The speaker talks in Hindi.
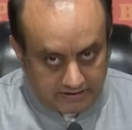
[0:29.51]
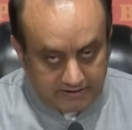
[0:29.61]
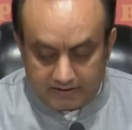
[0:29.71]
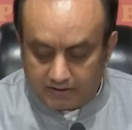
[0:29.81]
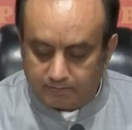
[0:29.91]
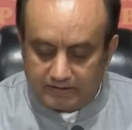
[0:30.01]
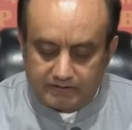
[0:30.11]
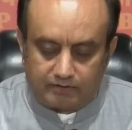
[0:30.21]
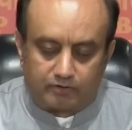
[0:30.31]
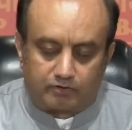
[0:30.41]
इंडी
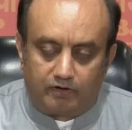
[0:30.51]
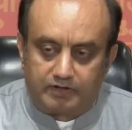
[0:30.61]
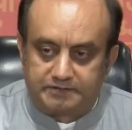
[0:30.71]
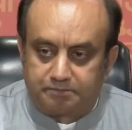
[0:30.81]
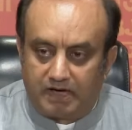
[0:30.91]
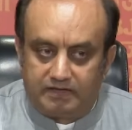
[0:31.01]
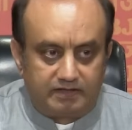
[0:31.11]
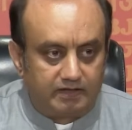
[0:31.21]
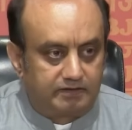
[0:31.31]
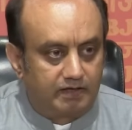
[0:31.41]
गठबंधन और कांग्रेस पार्टी
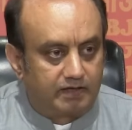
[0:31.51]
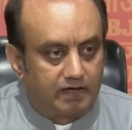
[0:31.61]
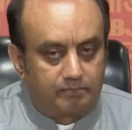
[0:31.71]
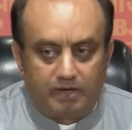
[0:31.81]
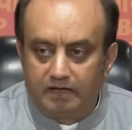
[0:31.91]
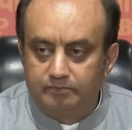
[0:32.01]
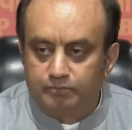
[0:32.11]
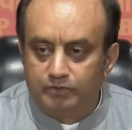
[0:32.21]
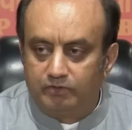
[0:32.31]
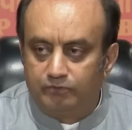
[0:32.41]
के दिल के अरमान
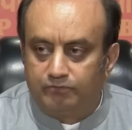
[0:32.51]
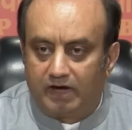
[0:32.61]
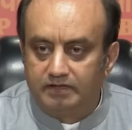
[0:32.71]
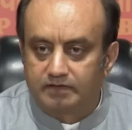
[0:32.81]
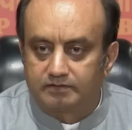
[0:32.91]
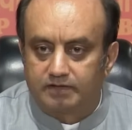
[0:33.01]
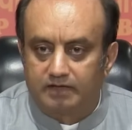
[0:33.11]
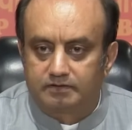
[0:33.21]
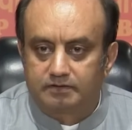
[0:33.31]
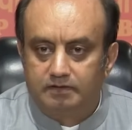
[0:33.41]
पूरे उफान के
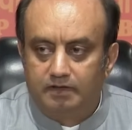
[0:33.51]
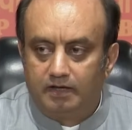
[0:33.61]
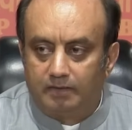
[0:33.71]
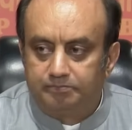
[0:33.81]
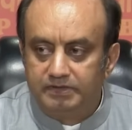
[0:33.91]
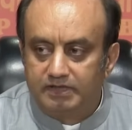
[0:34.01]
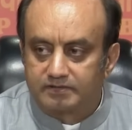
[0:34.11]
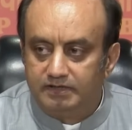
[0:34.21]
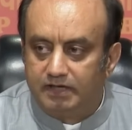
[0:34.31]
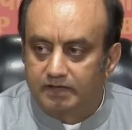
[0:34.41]
साथ अपनी
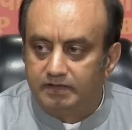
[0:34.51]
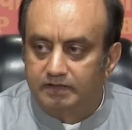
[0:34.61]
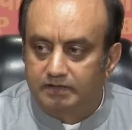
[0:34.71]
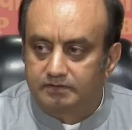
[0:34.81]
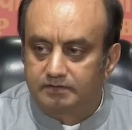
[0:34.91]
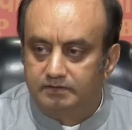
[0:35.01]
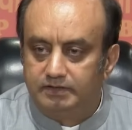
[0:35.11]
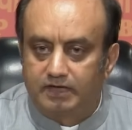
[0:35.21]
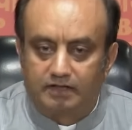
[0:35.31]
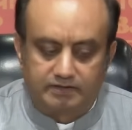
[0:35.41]
असली हकीकत
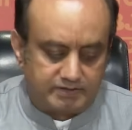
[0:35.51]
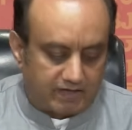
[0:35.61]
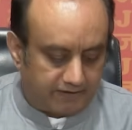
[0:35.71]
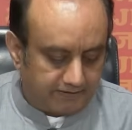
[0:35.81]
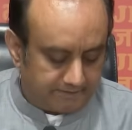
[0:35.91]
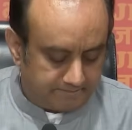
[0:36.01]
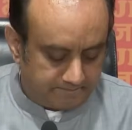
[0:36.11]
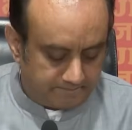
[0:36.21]
दिखाते जा रहे हैं